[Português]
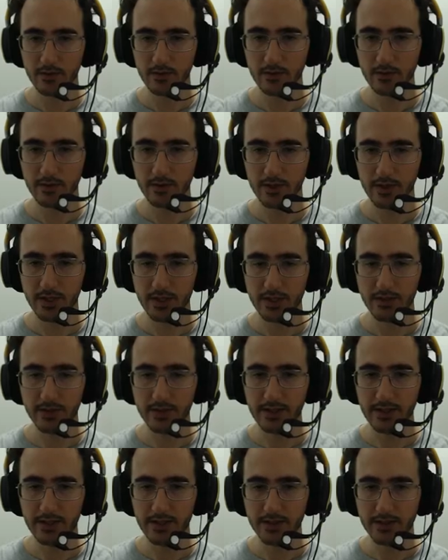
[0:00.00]
Que é de
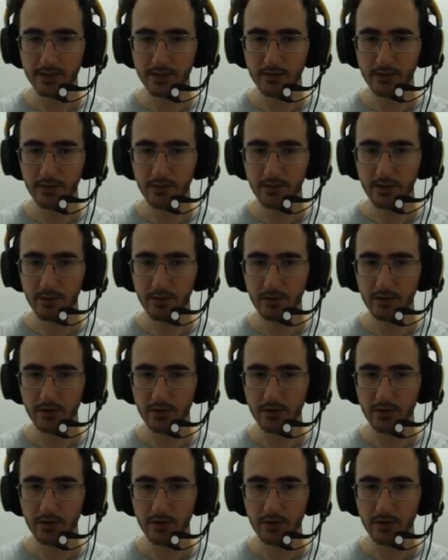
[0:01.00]
verdade, não é o um inimigo.